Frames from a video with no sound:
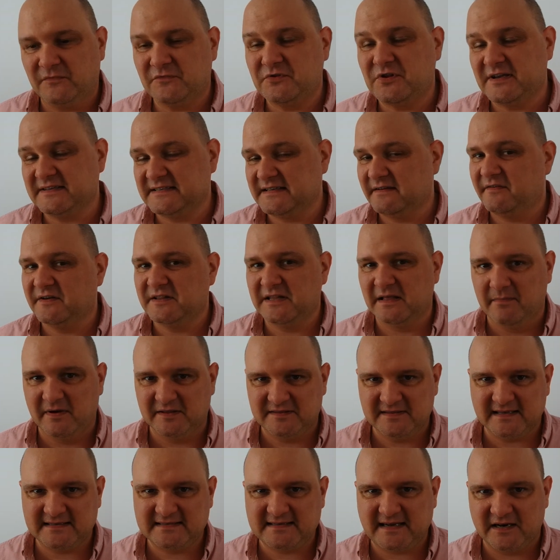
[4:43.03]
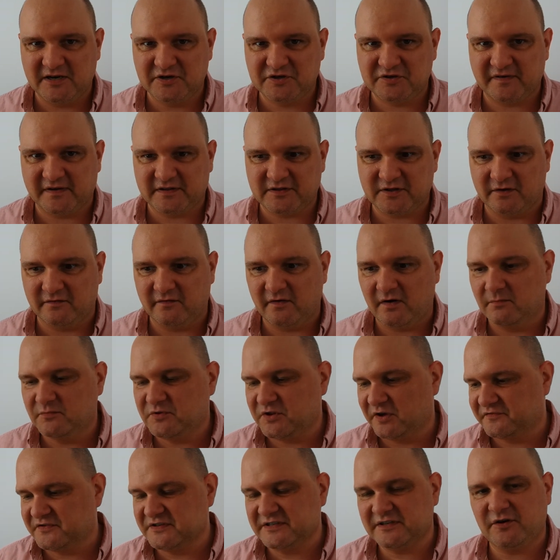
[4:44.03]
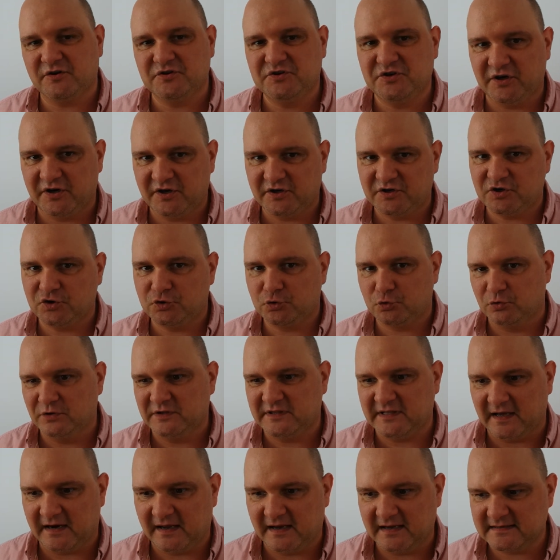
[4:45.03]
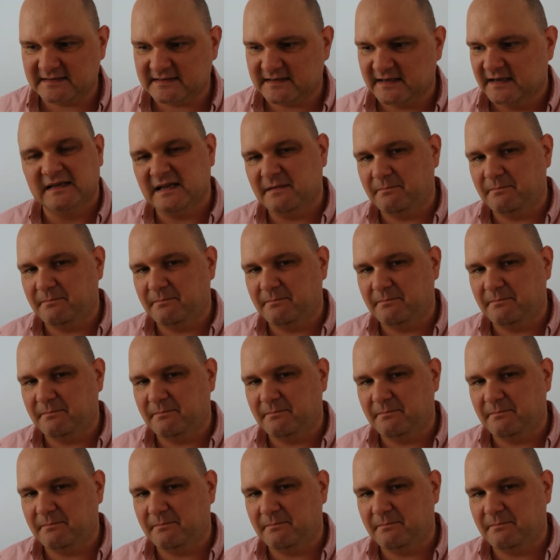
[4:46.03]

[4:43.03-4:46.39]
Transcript: To jest ewenement na skalę światową, to wszystko dzieje się tu i teraz.